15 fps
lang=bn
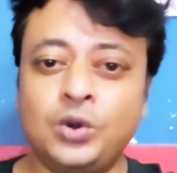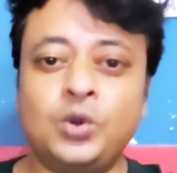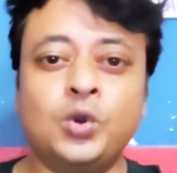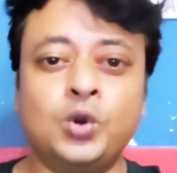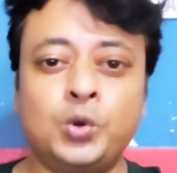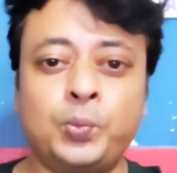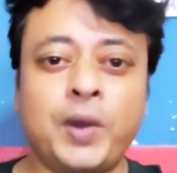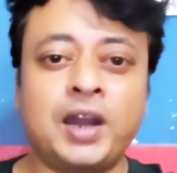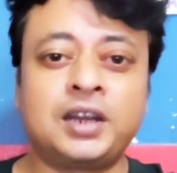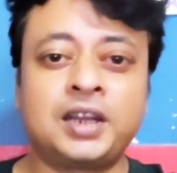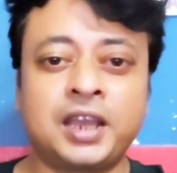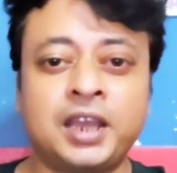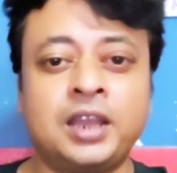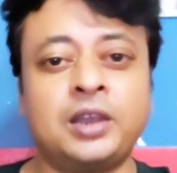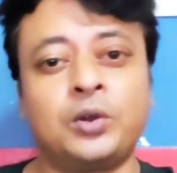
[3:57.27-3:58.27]

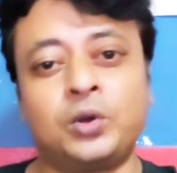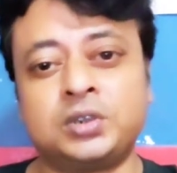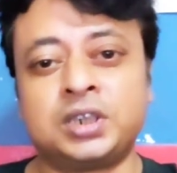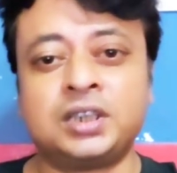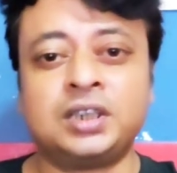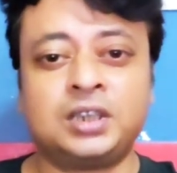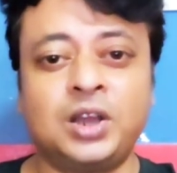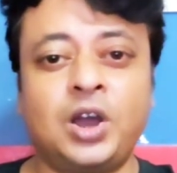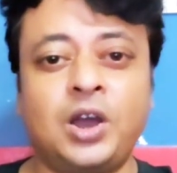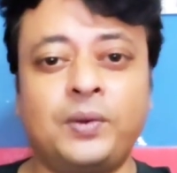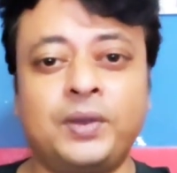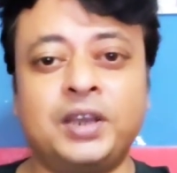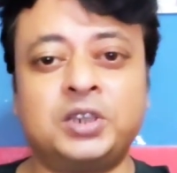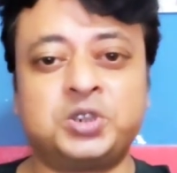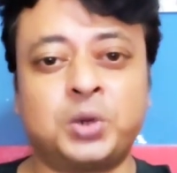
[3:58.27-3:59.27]
লুটপাটকে হতে দিতে
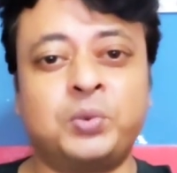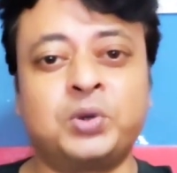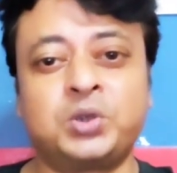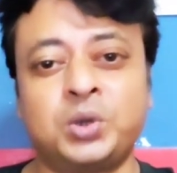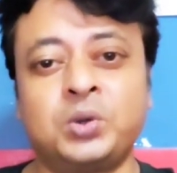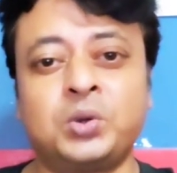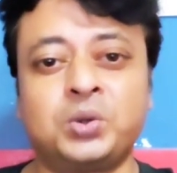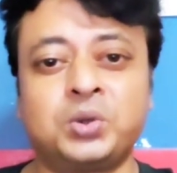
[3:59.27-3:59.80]
হবে সমর্থন